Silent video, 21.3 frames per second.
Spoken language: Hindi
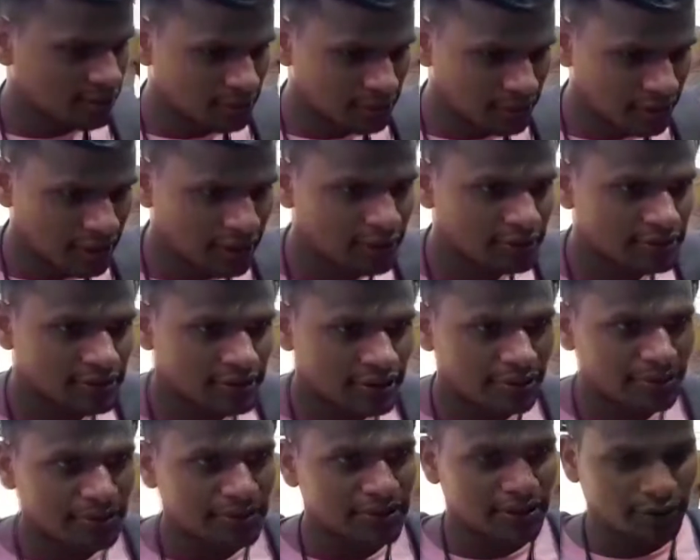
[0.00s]
उनका
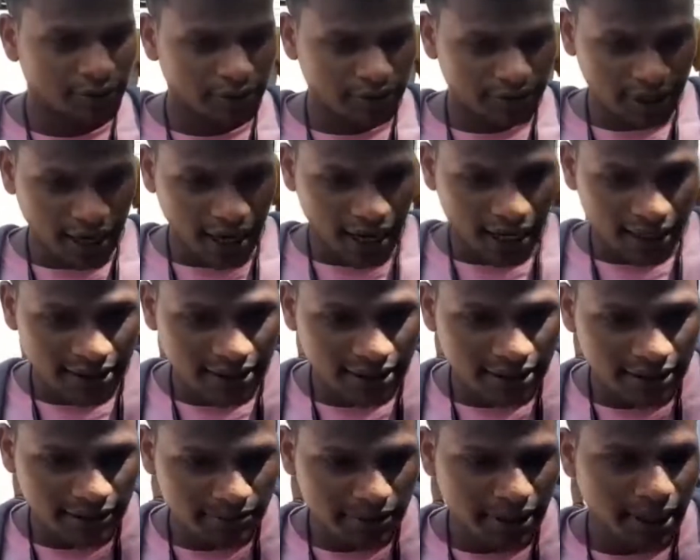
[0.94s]
उत्तम तो
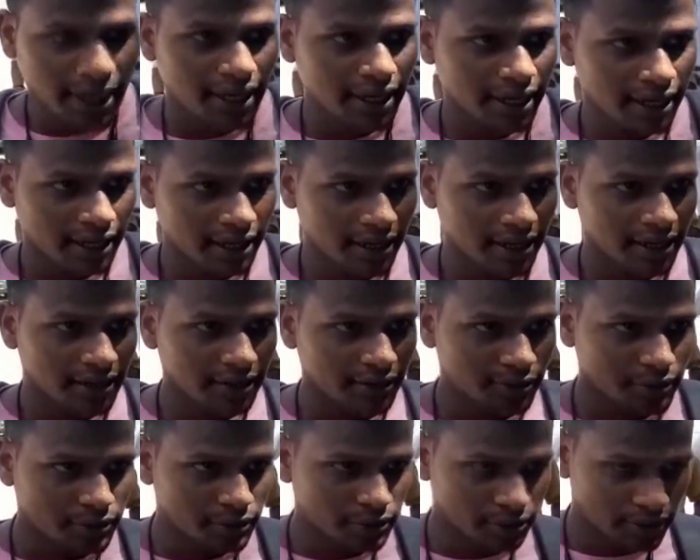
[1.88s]
आरजेडी बिहार का है
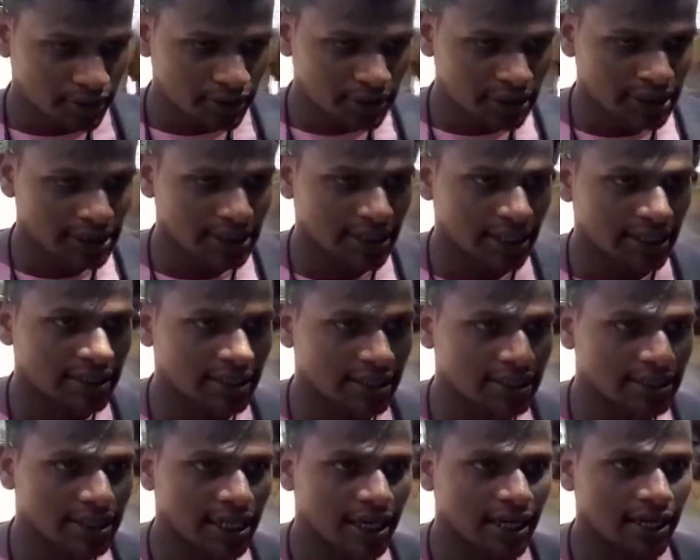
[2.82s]
उन्हीं के साथ
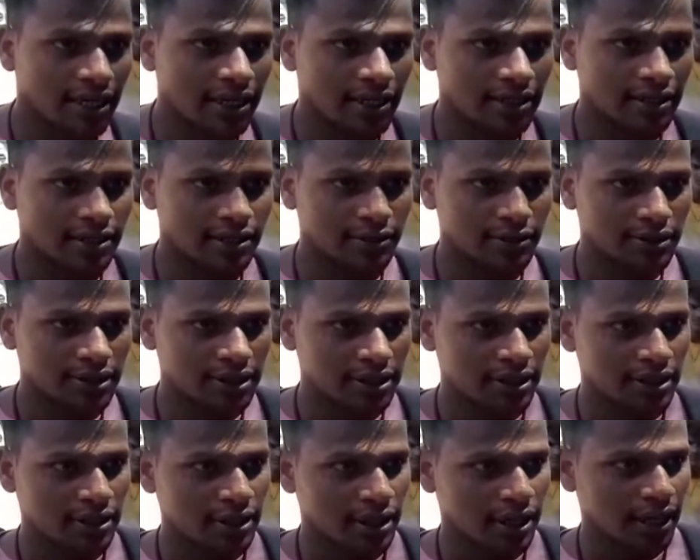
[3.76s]
अच्छा है
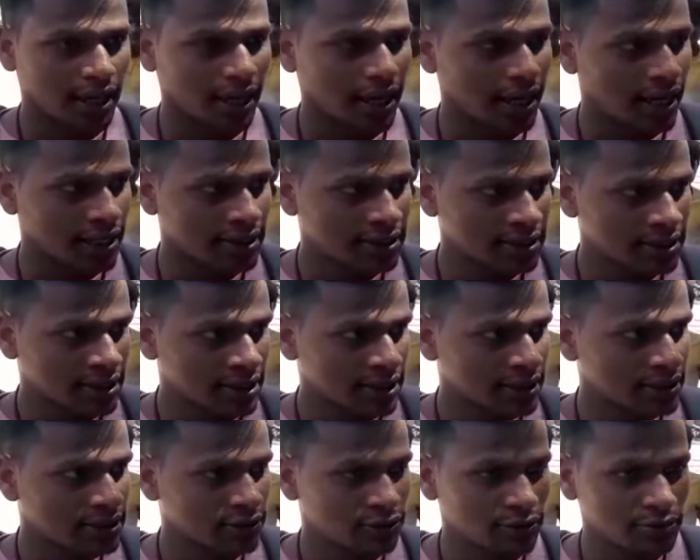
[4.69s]
क्योंकि आज
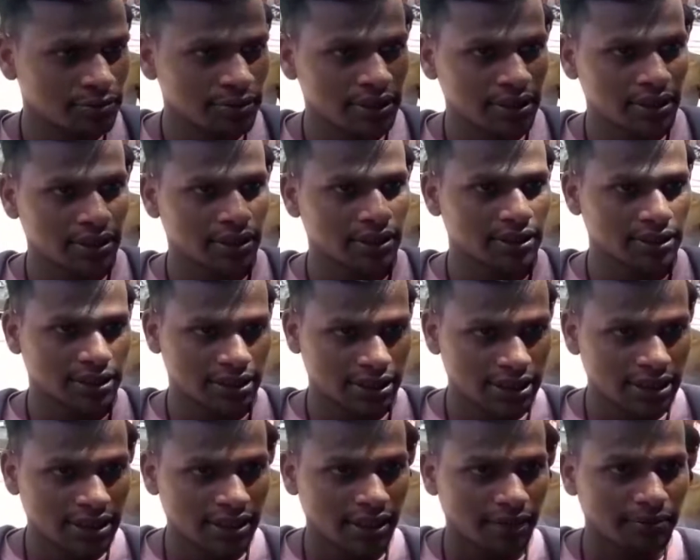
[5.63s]
के जो भी
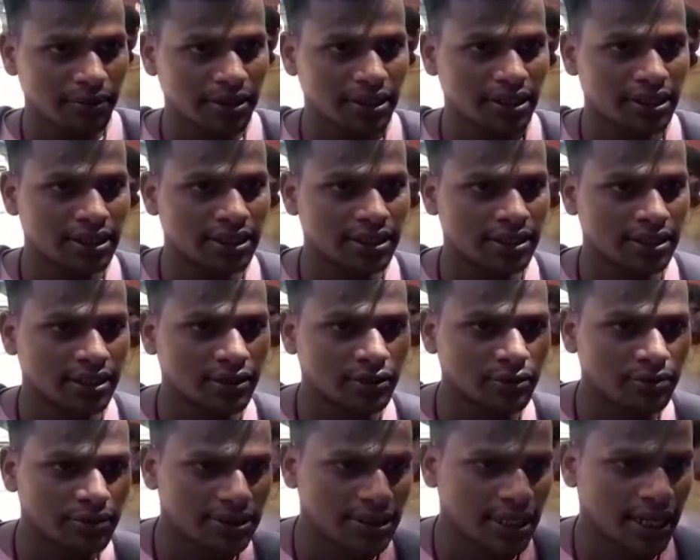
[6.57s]
सिस्टम है नीतीश
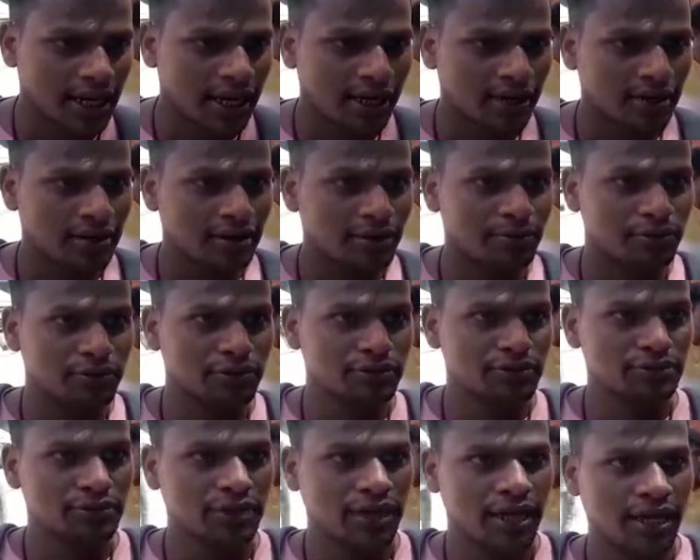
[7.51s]
के में सारा करप्ट हो
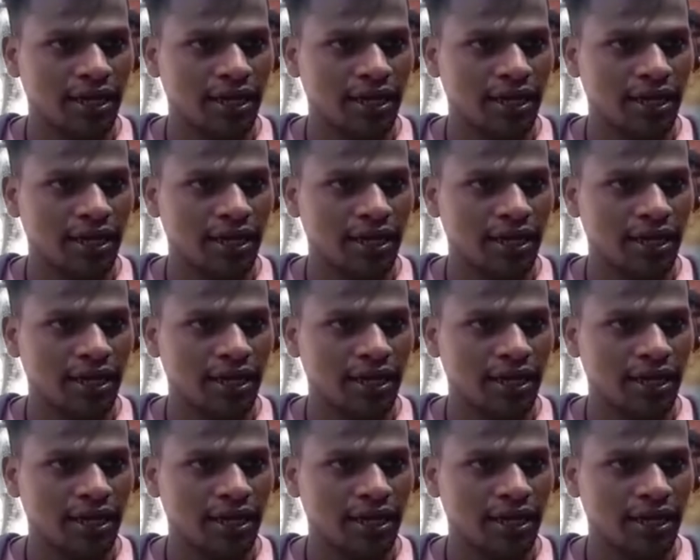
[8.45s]
चुका